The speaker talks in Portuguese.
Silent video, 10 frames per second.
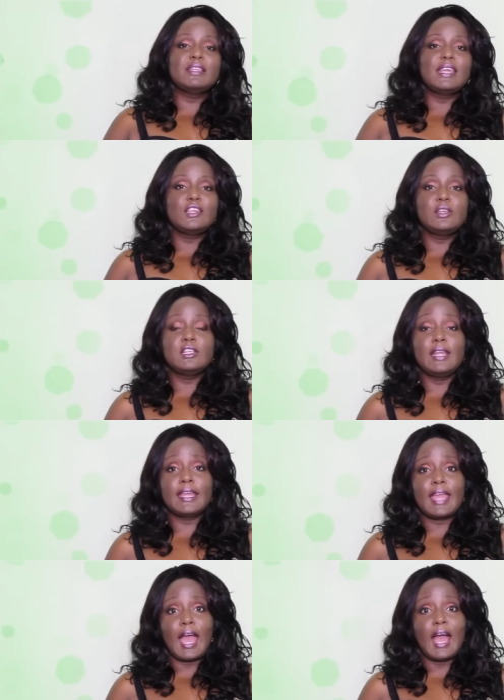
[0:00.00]
matérias
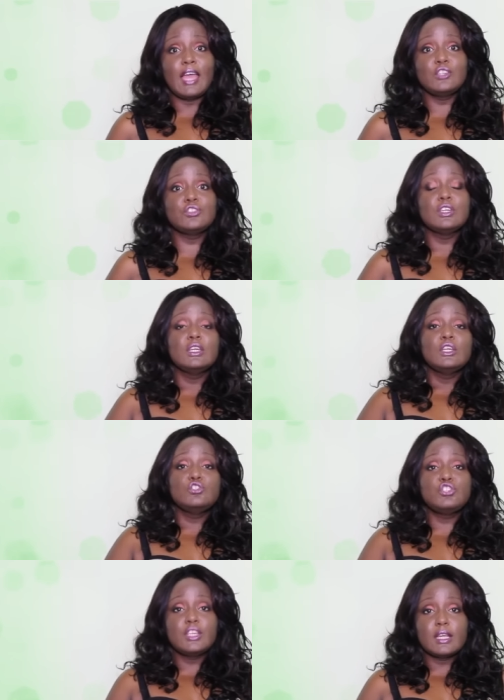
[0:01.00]
legais,
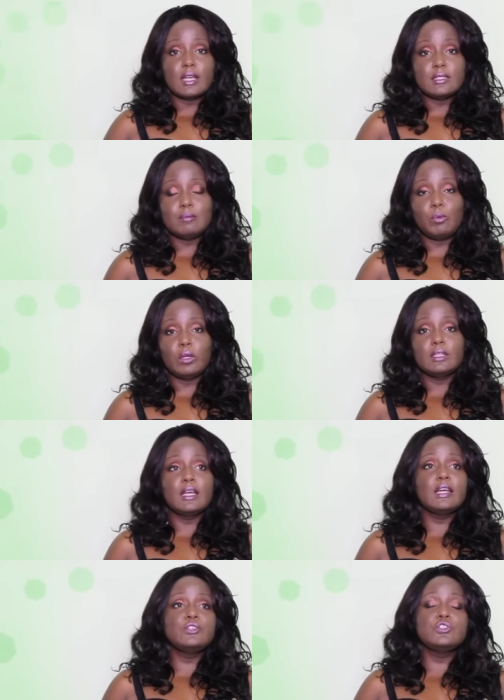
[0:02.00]
dicas
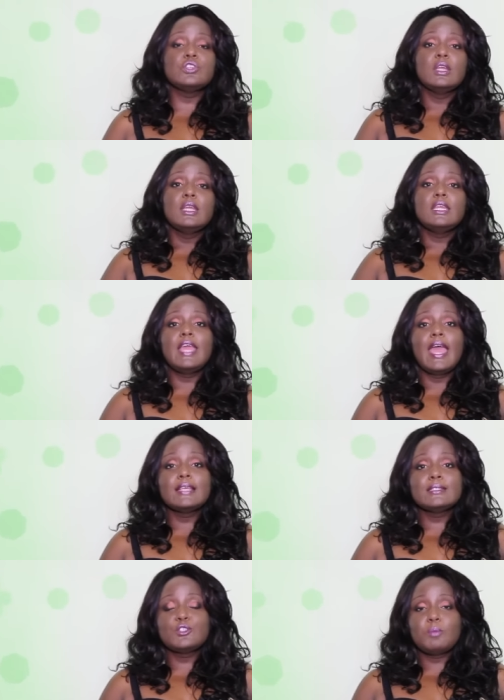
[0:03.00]
importantes e
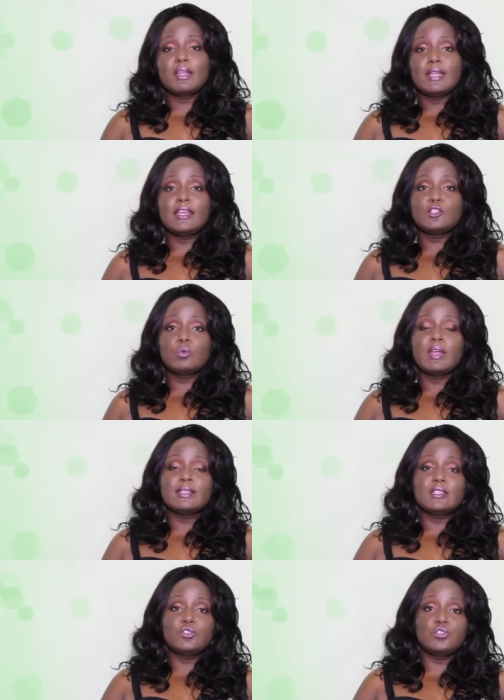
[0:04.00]
essas matérias com
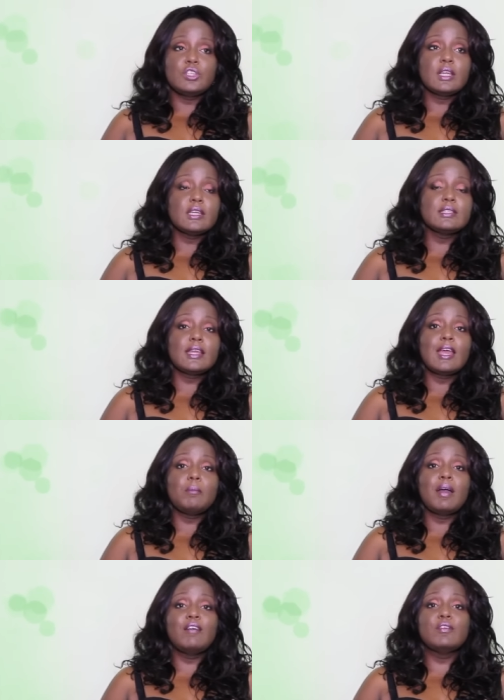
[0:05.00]
essas dicas
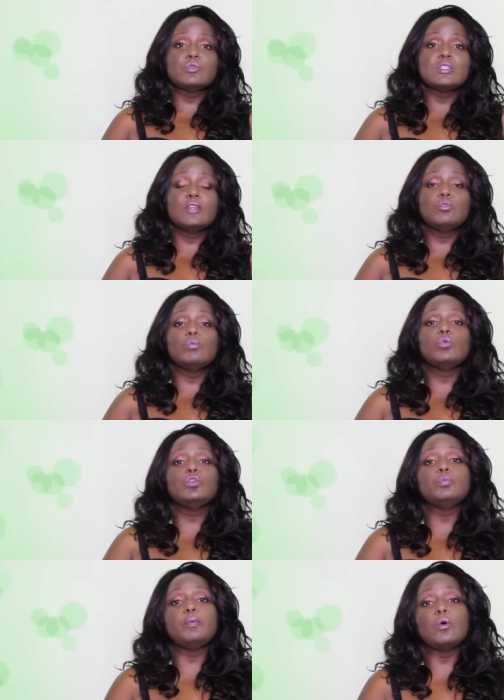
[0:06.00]
acabavam sendo
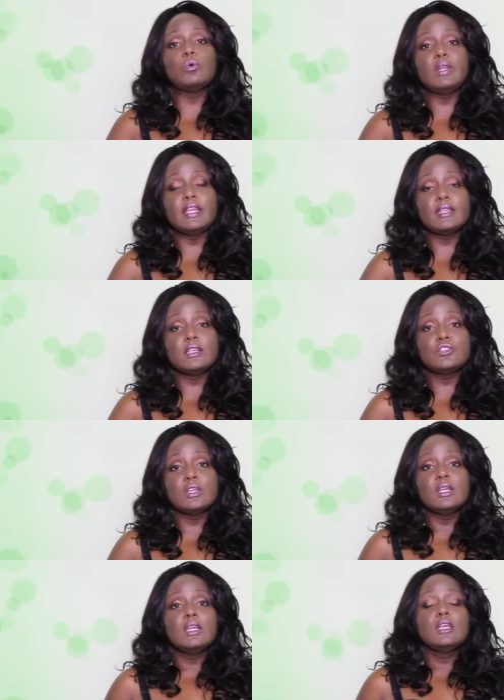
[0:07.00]
muito pouco lidas
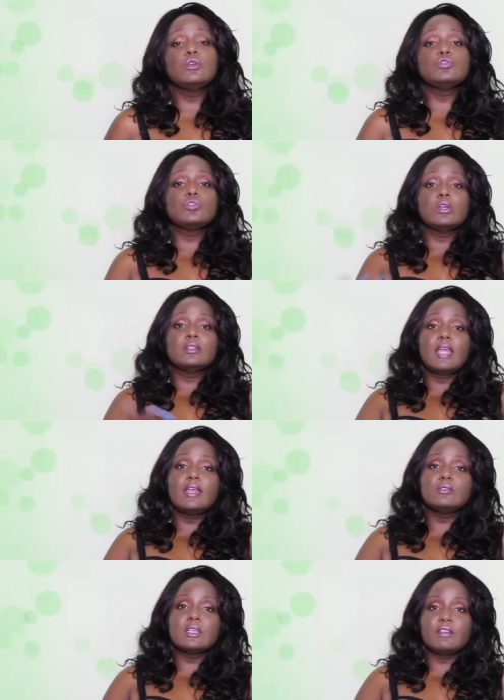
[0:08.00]
e os
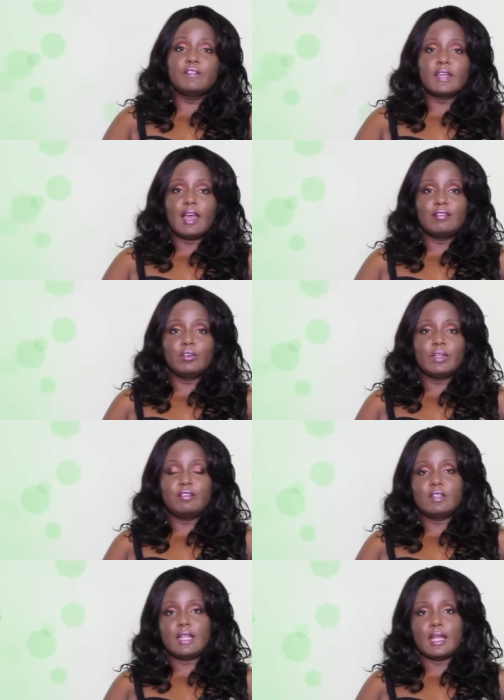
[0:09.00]
sorteios é que ficavam em
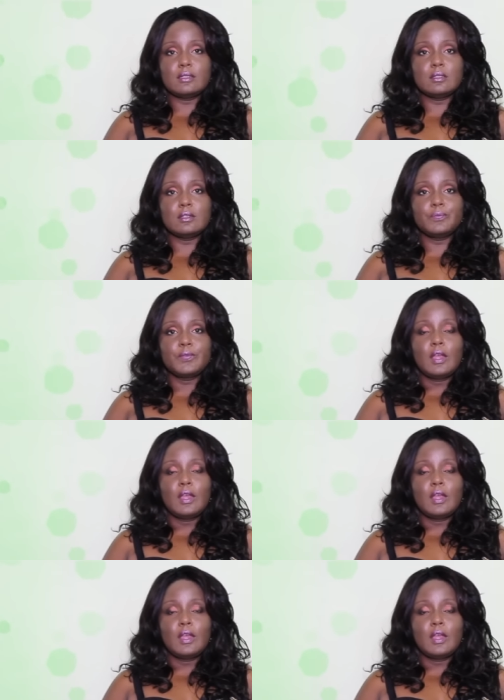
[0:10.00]
evidência.